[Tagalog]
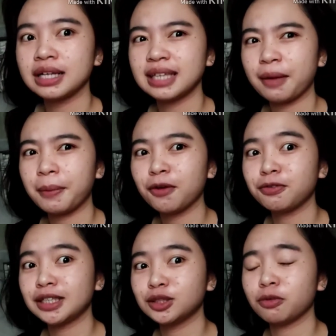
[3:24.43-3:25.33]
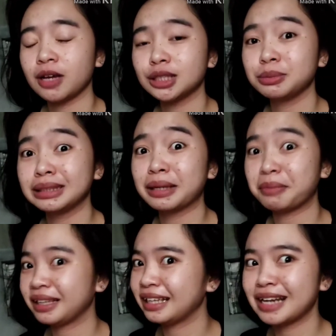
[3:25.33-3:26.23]
Kasi pag face-to-face, -face, minsan
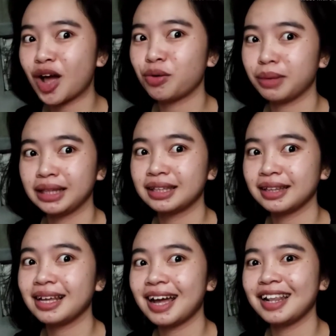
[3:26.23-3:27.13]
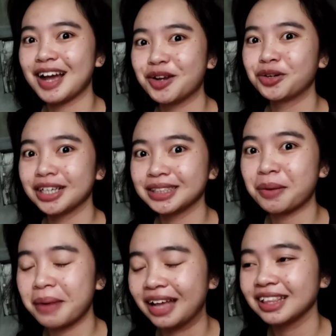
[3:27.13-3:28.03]
may di na ako maintindihan, lalo na
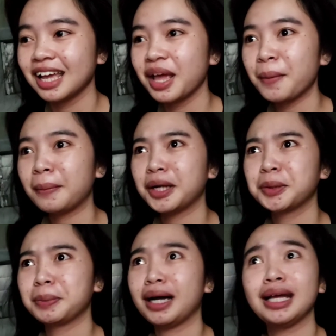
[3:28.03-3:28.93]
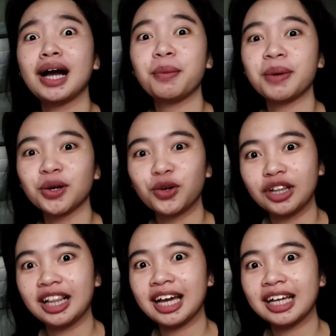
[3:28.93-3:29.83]
sa math. Paano pa kaya kapag
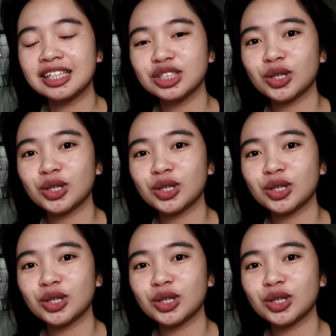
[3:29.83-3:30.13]
online?